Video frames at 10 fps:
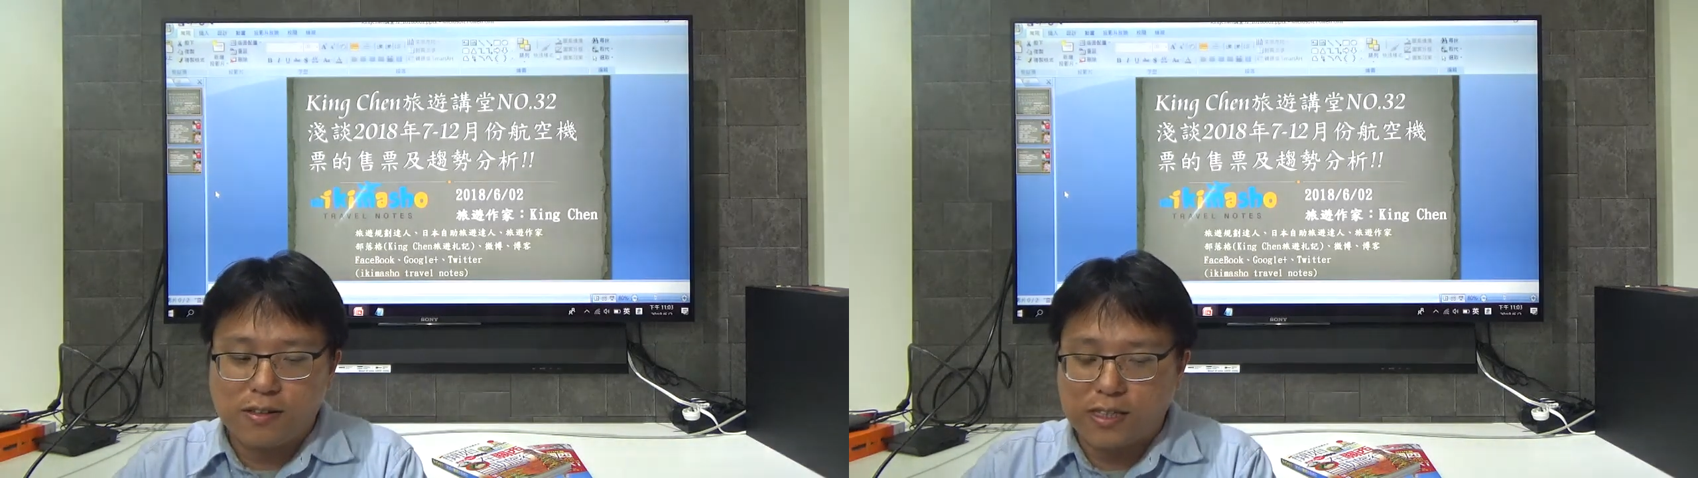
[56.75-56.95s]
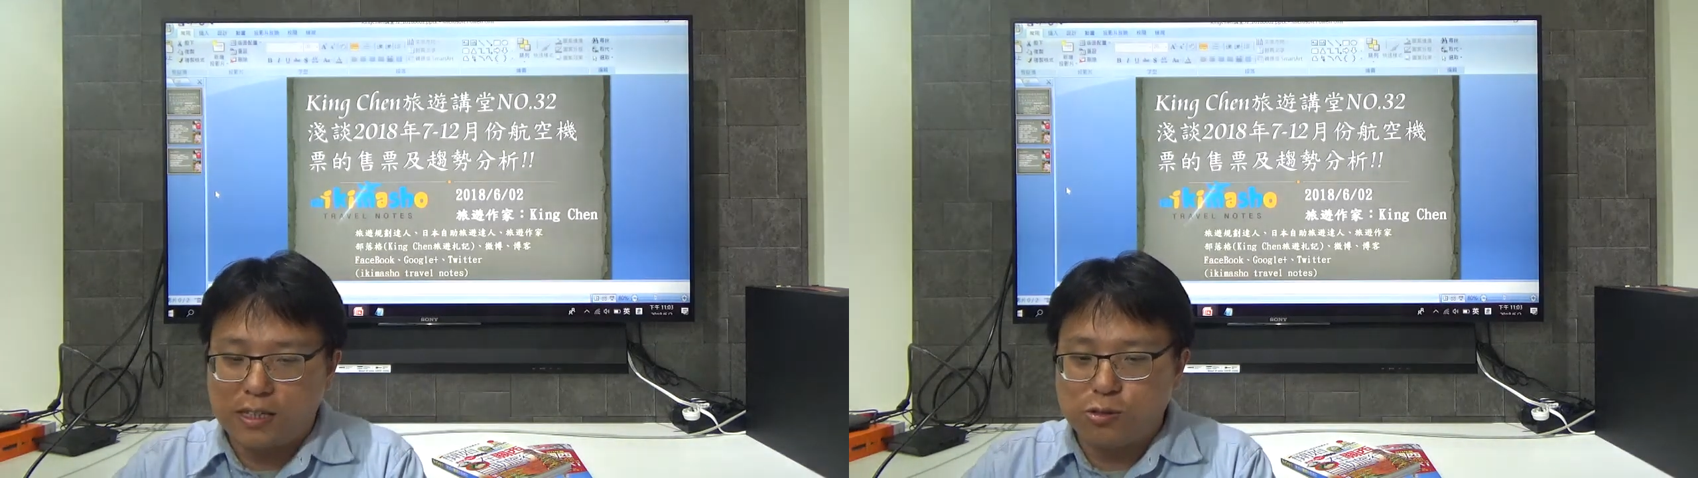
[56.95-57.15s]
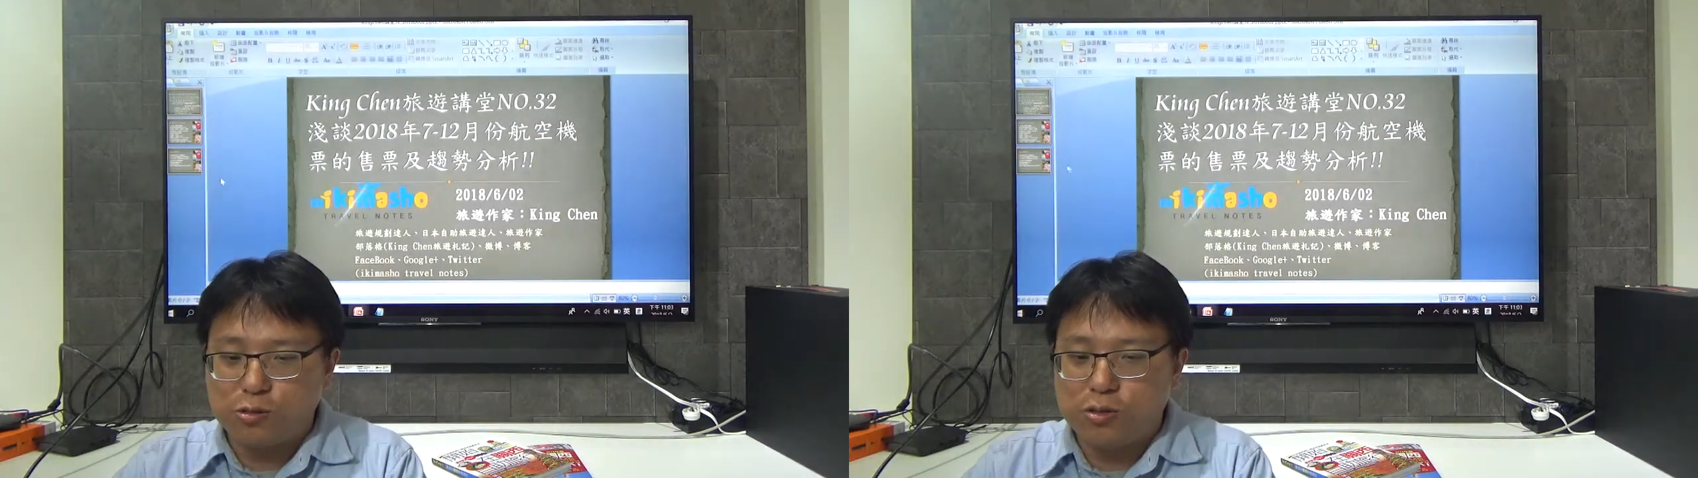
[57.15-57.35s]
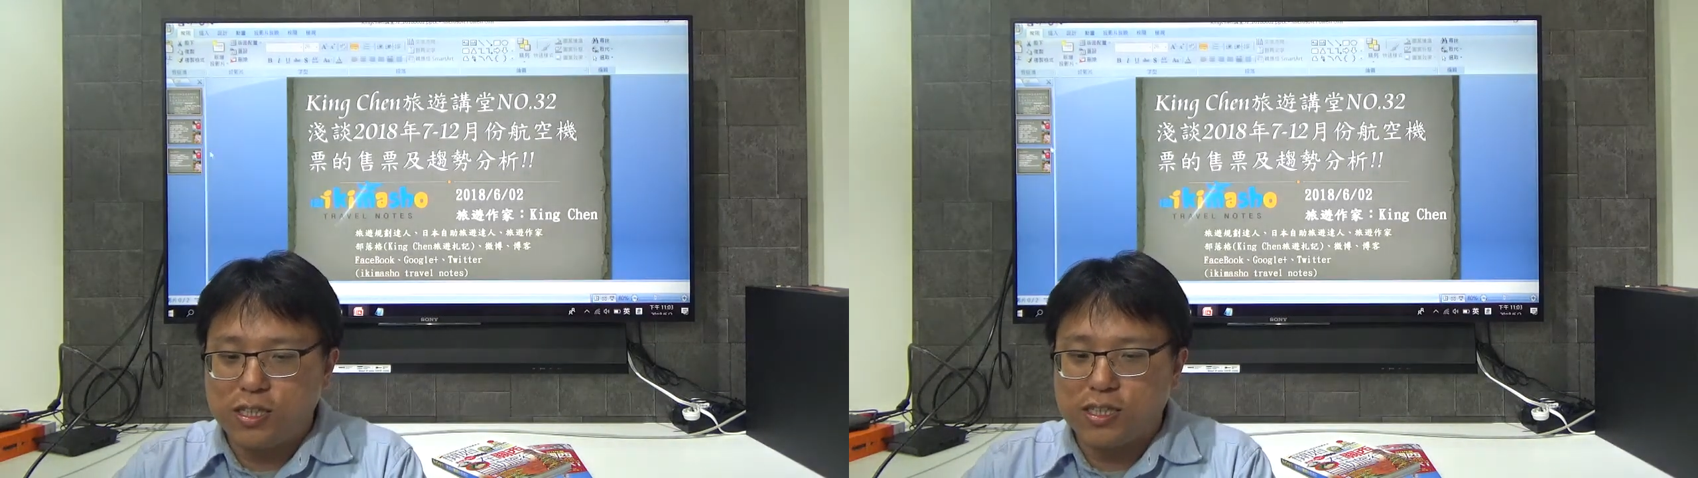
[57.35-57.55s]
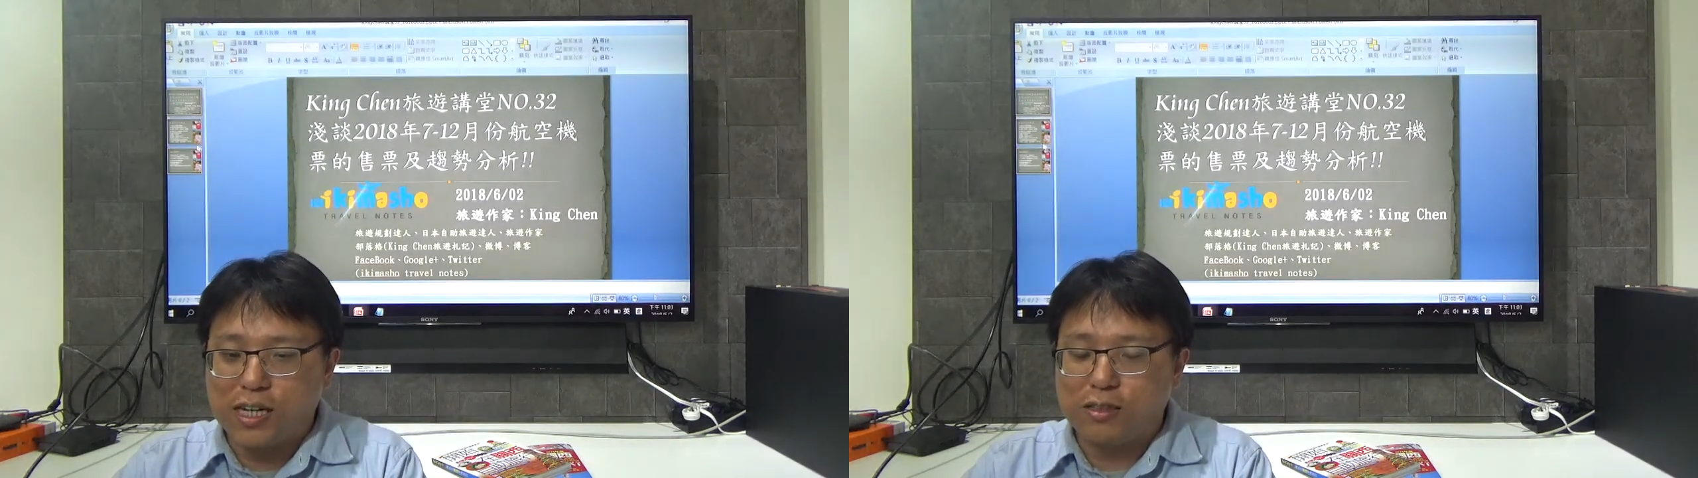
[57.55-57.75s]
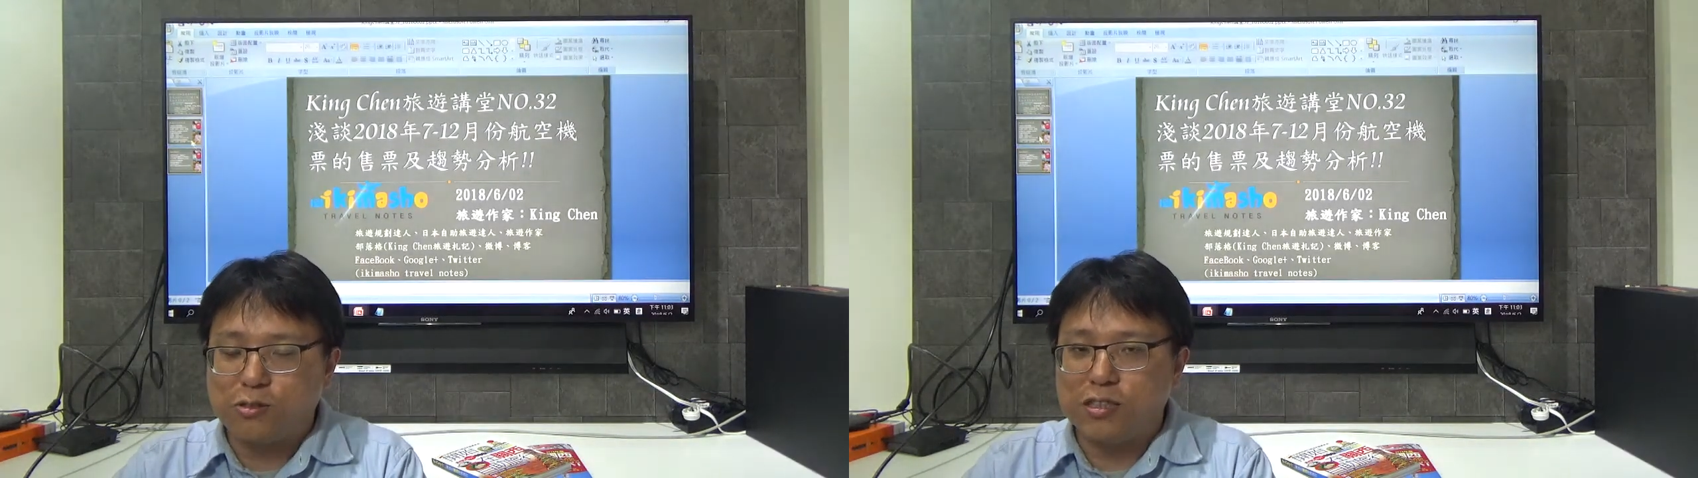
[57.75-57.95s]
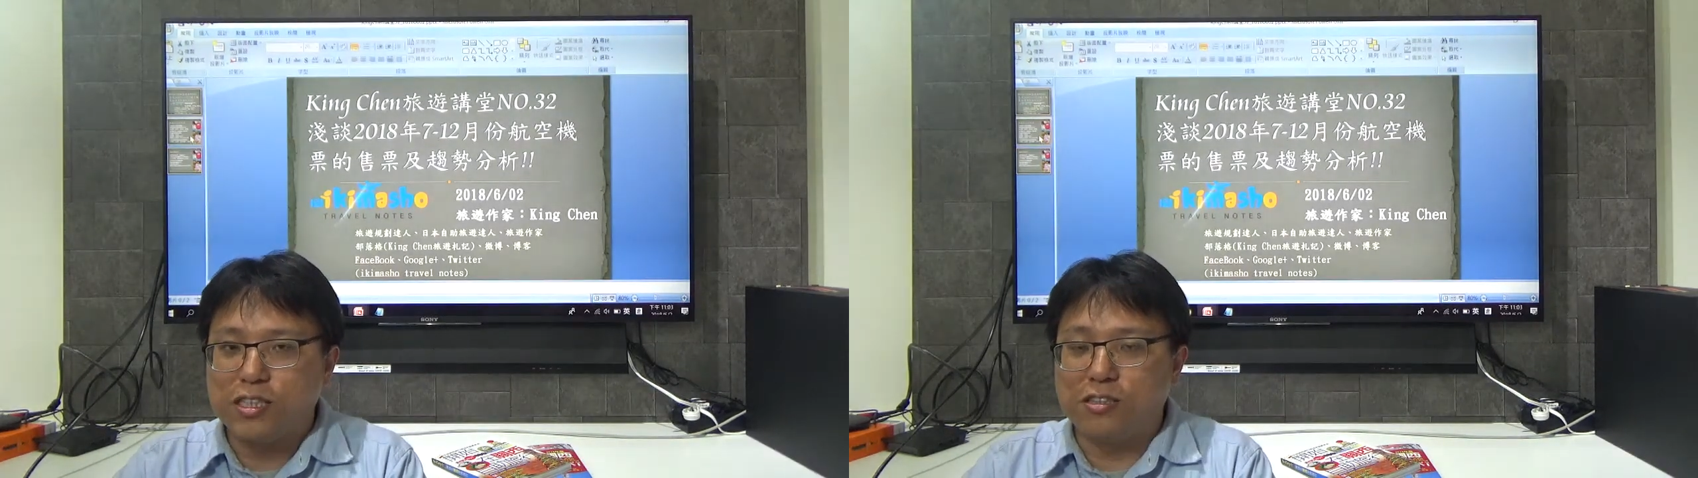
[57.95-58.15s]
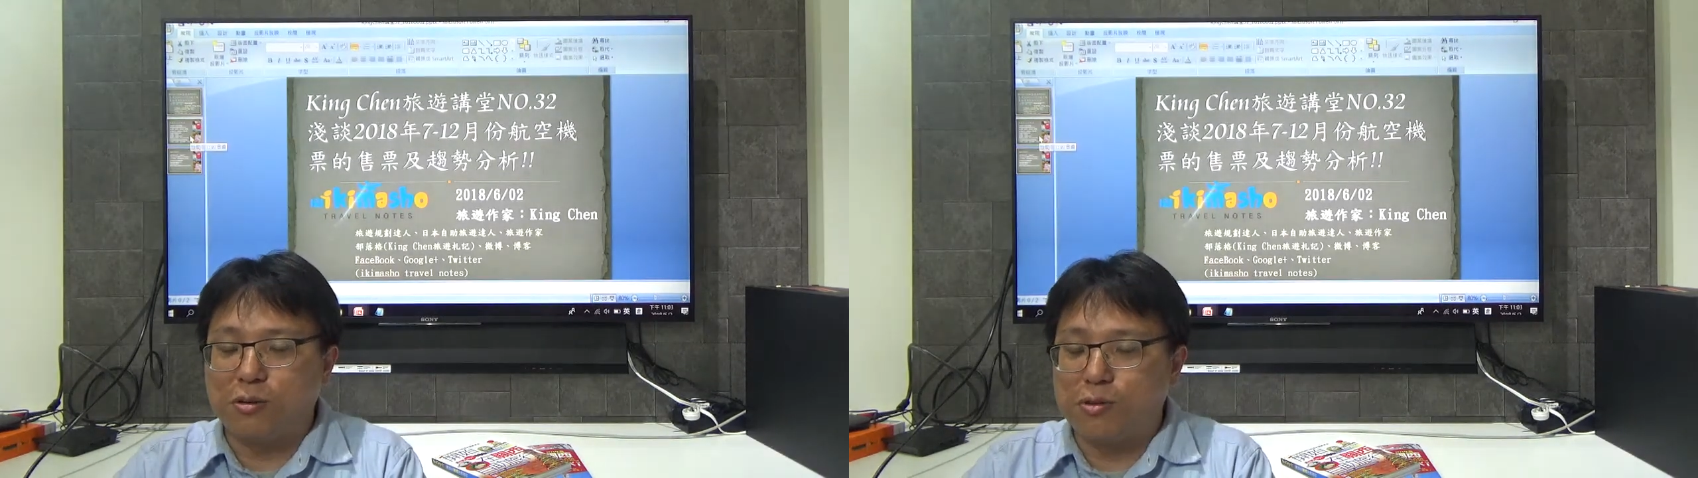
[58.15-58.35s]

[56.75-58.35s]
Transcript: 再注意一下最近有